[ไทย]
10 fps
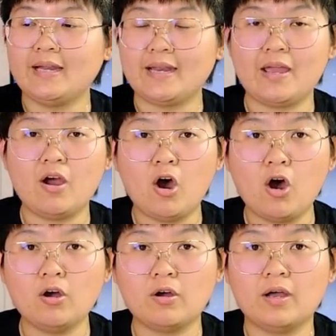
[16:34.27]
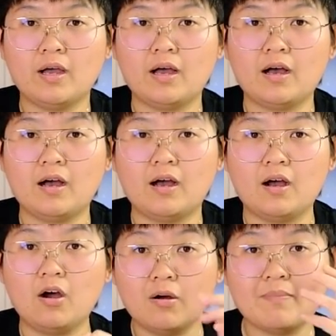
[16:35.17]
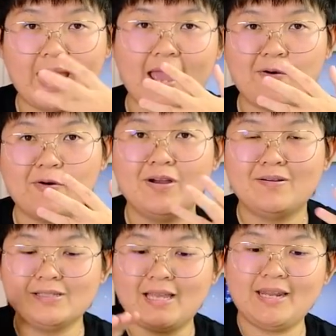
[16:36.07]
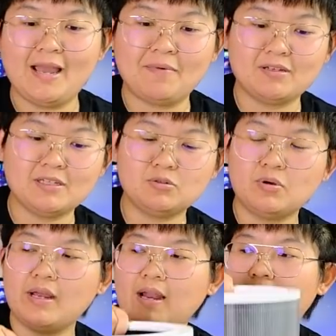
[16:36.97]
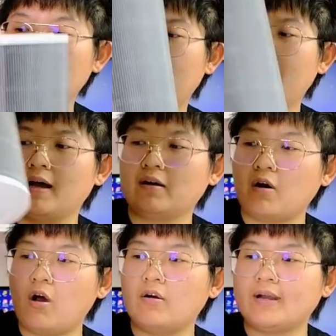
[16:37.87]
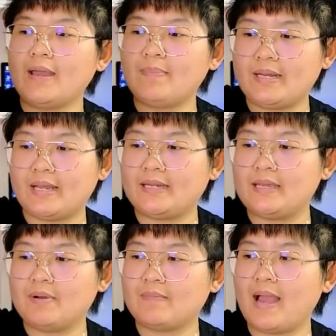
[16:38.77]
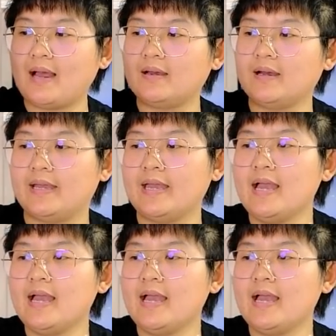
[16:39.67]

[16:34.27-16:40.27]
ในห้องแมวเพราะฉะนั้นเนี่ยมันก็จะช่วยเรานะคะกรองได้เป็นอย่างดีมากๆเลย